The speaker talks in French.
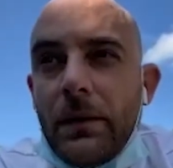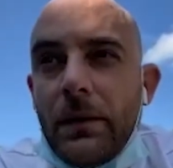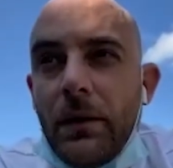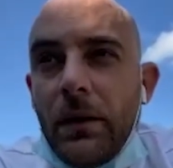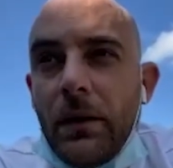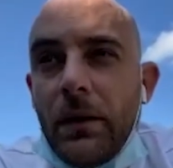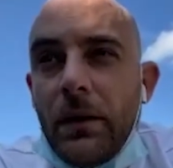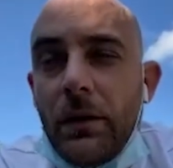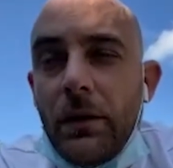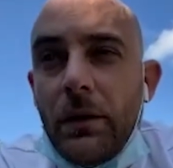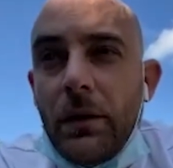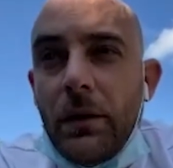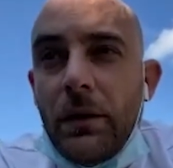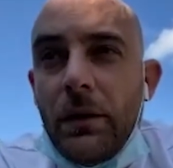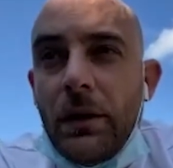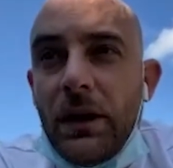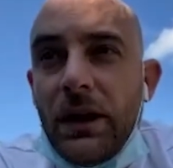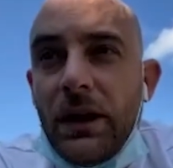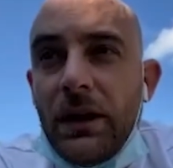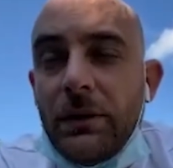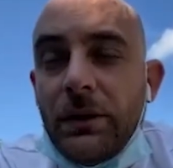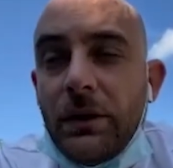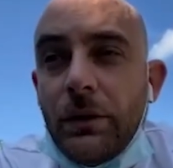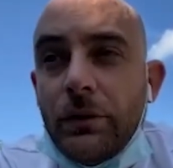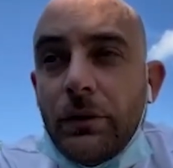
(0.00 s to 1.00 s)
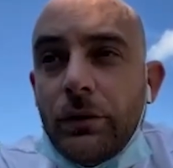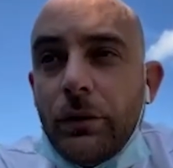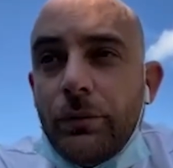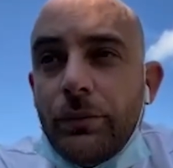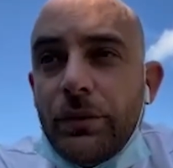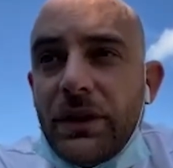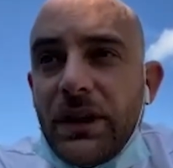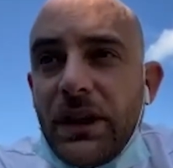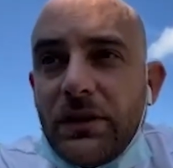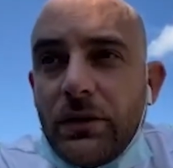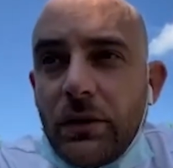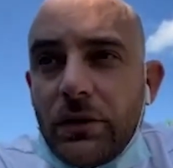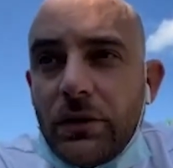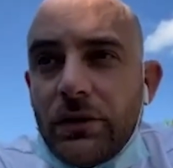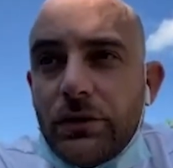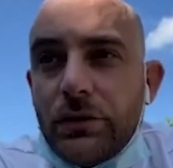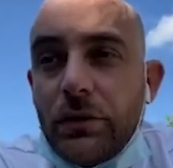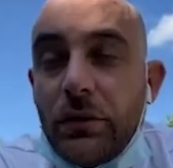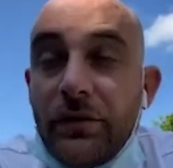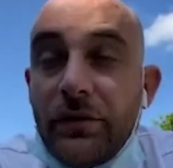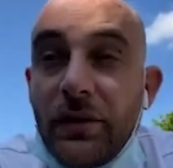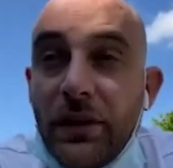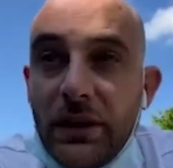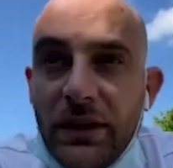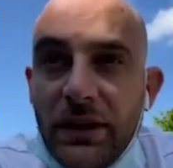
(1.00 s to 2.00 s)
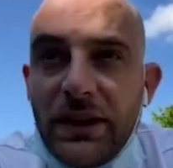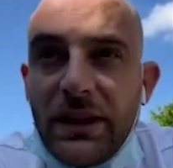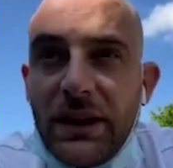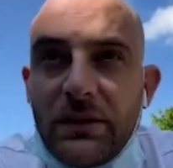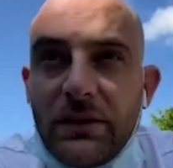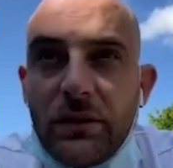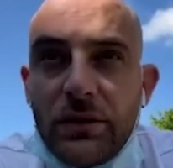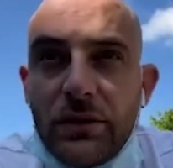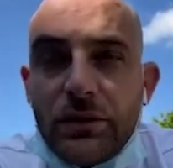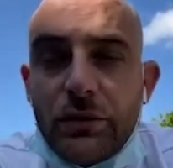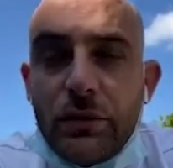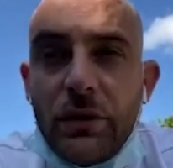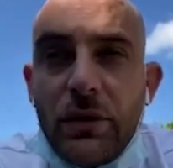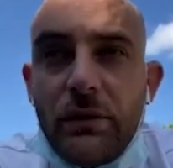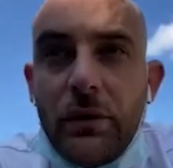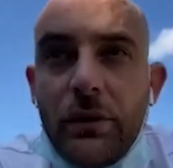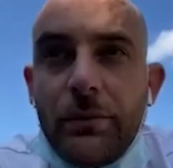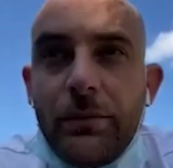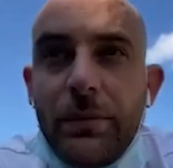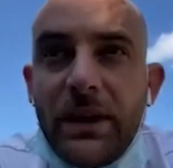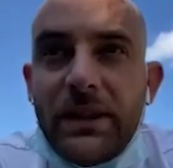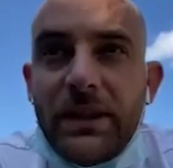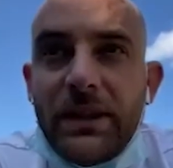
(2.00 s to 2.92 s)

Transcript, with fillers: là, depuis 14 jours, enfin les 14 jours avant de